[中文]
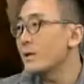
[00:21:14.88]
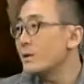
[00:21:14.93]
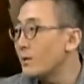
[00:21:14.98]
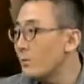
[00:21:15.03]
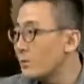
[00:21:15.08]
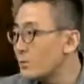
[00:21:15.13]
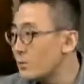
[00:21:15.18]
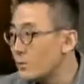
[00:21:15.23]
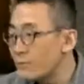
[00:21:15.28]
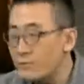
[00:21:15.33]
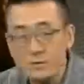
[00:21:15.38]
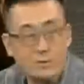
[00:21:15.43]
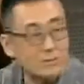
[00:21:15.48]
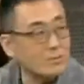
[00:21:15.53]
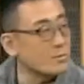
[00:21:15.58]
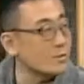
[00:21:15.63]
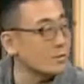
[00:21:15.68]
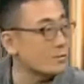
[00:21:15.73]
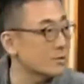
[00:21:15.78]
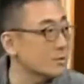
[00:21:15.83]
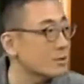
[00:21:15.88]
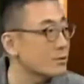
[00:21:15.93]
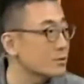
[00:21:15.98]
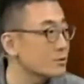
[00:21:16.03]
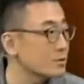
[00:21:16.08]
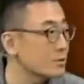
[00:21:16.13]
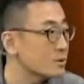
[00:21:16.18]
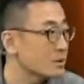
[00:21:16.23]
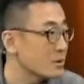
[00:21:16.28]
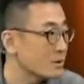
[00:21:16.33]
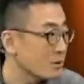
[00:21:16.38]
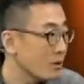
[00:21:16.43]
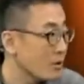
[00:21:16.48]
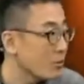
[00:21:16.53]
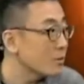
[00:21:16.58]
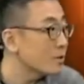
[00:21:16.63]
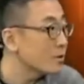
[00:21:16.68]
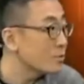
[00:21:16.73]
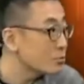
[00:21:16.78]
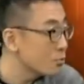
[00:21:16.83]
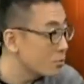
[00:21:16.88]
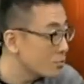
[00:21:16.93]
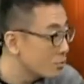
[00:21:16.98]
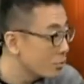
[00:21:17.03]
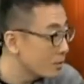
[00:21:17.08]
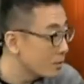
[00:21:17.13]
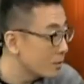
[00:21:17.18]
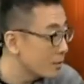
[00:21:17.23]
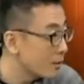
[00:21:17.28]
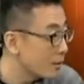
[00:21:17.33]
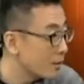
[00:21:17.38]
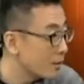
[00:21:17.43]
哎，要不说为什么有些人说想逃离中国